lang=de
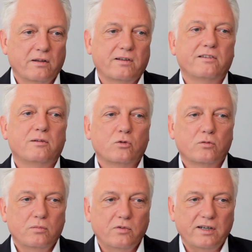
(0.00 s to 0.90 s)
Das heißt, sie
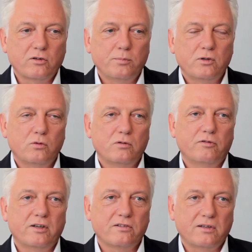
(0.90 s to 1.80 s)
müssen Bewertungsmethoden
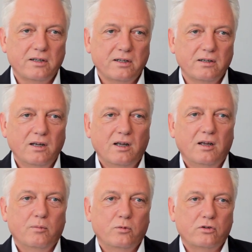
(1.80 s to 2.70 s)
festlegen,
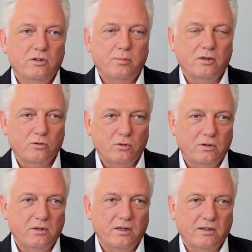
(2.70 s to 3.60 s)
müssen die
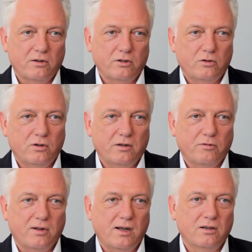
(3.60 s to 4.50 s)
Personen, die als Auditoren
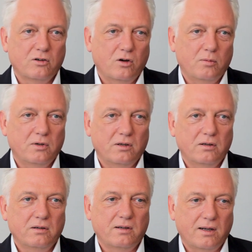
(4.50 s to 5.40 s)
in Frage
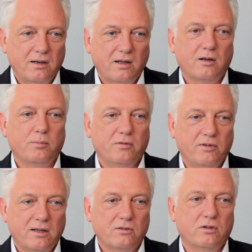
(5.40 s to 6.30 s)
kommen, danach
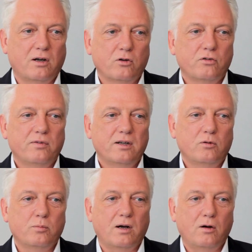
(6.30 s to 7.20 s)
bewerten und
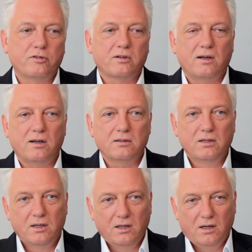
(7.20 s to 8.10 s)
auswählen und
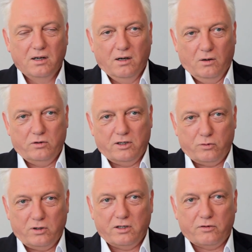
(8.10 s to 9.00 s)
beauftragen. Und
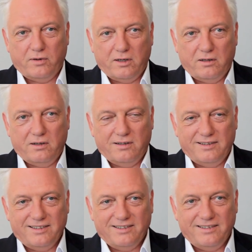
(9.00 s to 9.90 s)
natürlich, wenn
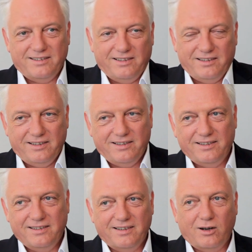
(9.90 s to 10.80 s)
äh, die
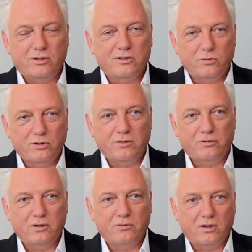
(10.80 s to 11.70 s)
Audits
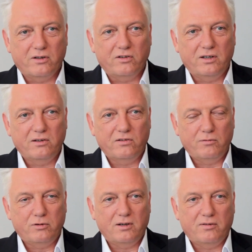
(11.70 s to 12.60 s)
durchgeführt worden sind,
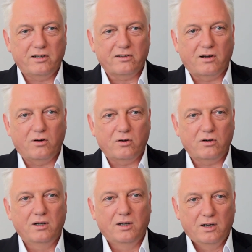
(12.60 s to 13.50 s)
sinnvollerweise
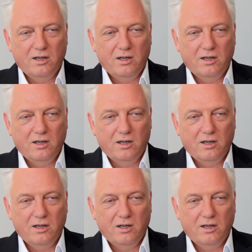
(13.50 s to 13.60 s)
auch